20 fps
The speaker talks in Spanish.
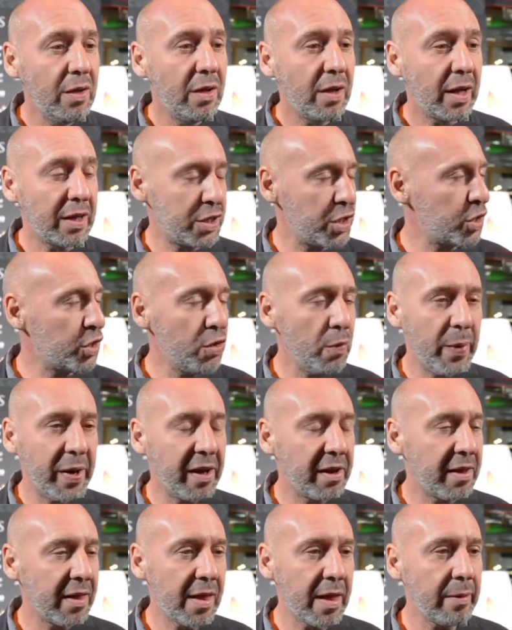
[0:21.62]
eso es súper
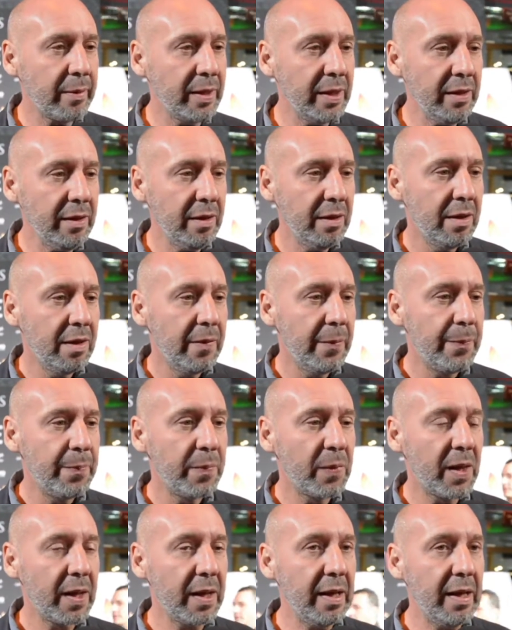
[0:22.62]
agradable.
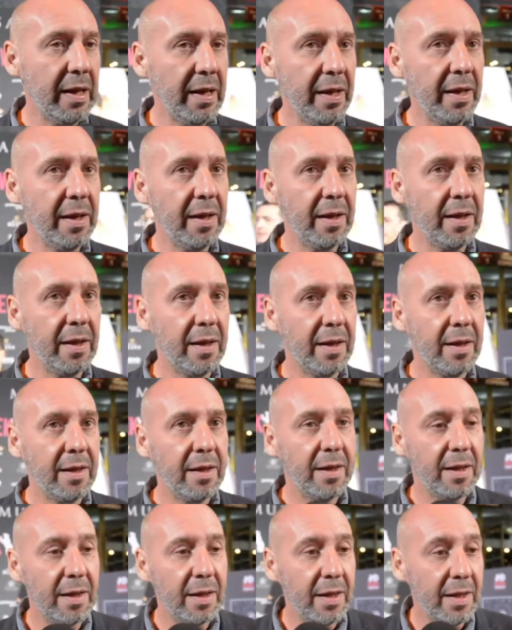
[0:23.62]

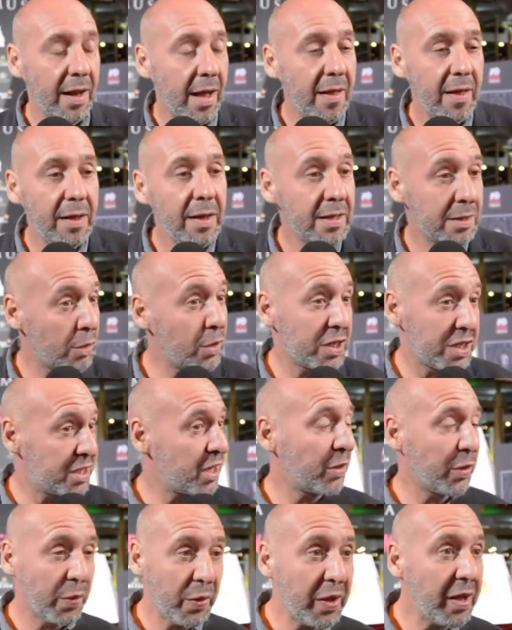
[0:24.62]
Y, y, nada, con la
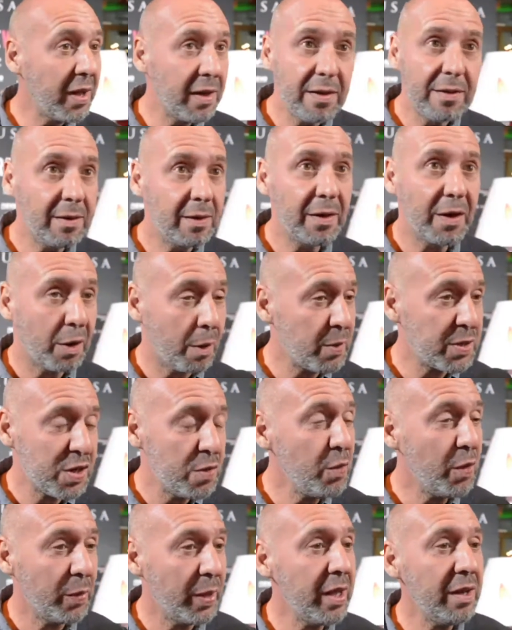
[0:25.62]
sensación de que, de que lo han
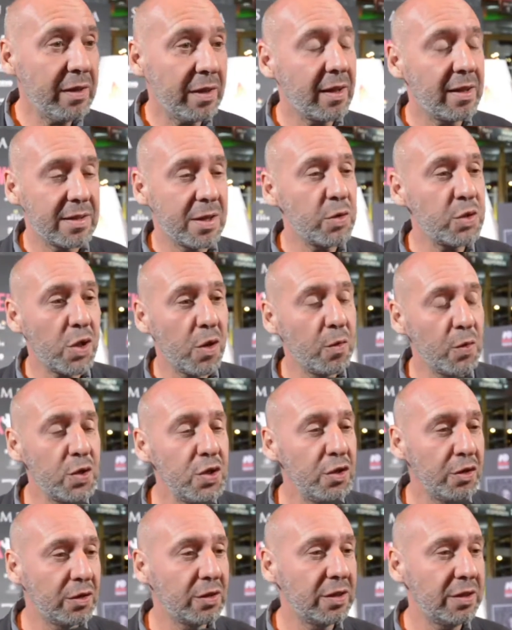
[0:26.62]
pasado muy bien y que les ha gustado
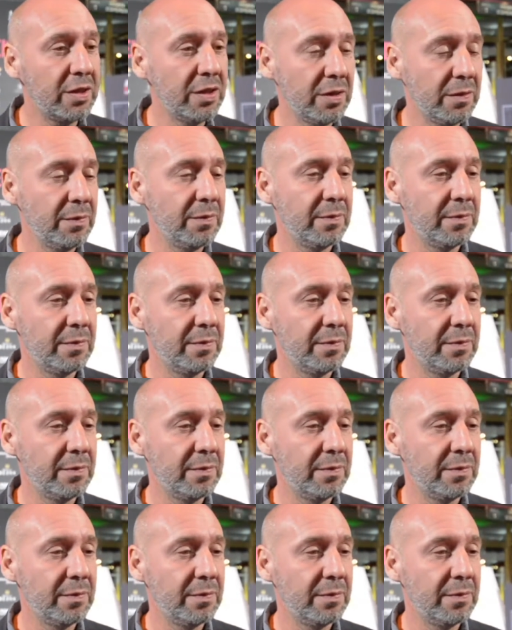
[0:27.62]
mucho, sí, sí.